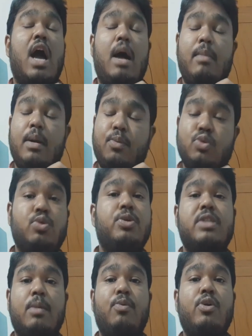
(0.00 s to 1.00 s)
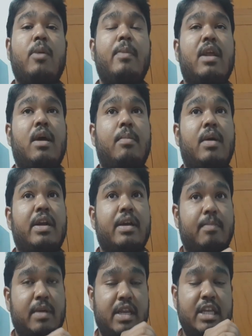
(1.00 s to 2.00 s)
আমার প্রচণ্ড সাপোর্ট হবে আর আমার
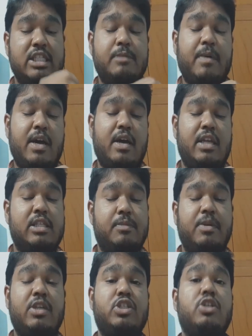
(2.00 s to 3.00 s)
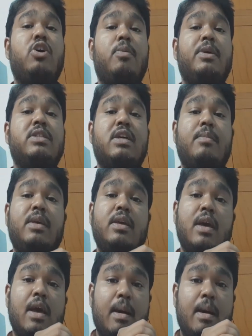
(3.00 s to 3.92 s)
মানে ইন্সপায়ার ইন্সপিরেশন হবে যে আমি